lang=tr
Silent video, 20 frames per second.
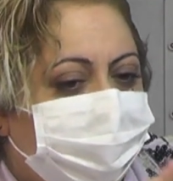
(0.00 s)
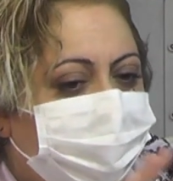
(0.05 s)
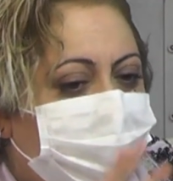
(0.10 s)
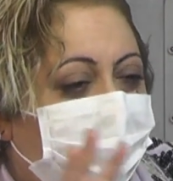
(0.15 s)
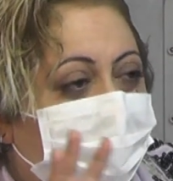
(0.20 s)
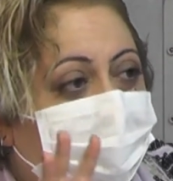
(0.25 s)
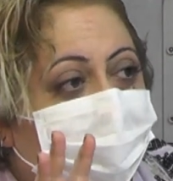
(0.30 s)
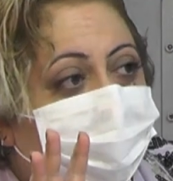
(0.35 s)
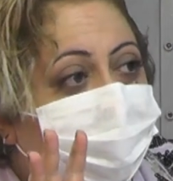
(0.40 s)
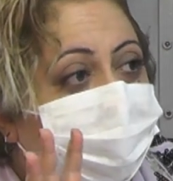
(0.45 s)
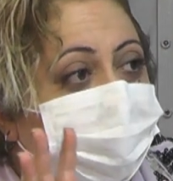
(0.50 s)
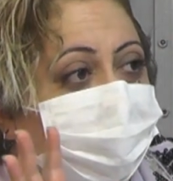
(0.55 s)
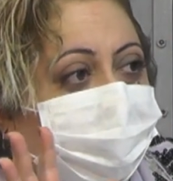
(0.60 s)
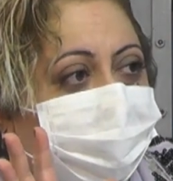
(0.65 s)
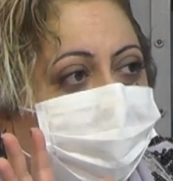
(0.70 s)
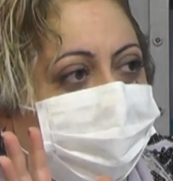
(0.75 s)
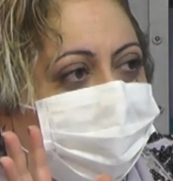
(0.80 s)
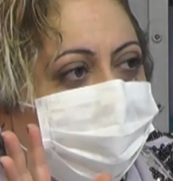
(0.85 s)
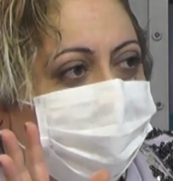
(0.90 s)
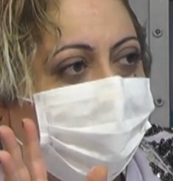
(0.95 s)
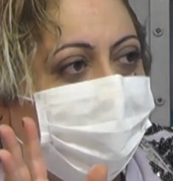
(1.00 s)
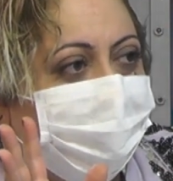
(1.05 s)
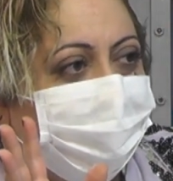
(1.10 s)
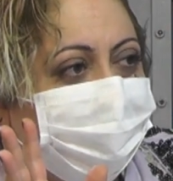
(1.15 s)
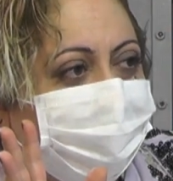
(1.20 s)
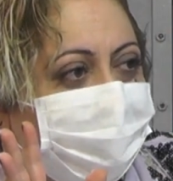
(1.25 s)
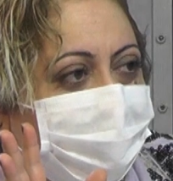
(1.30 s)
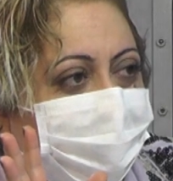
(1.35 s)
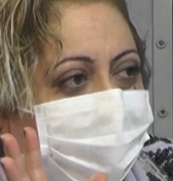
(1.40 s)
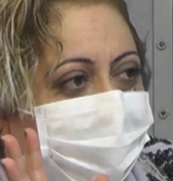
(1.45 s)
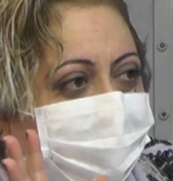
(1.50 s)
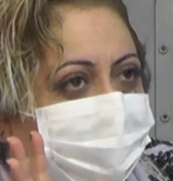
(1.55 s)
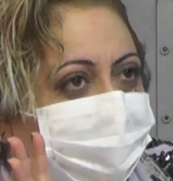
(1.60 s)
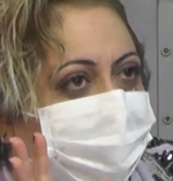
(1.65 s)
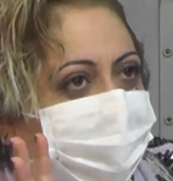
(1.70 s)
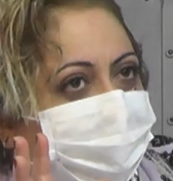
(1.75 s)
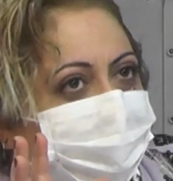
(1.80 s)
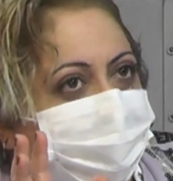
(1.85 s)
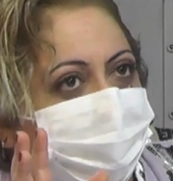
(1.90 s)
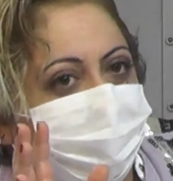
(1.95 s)
beyin duruyor bir anda.
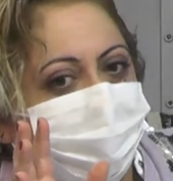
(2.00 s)
E,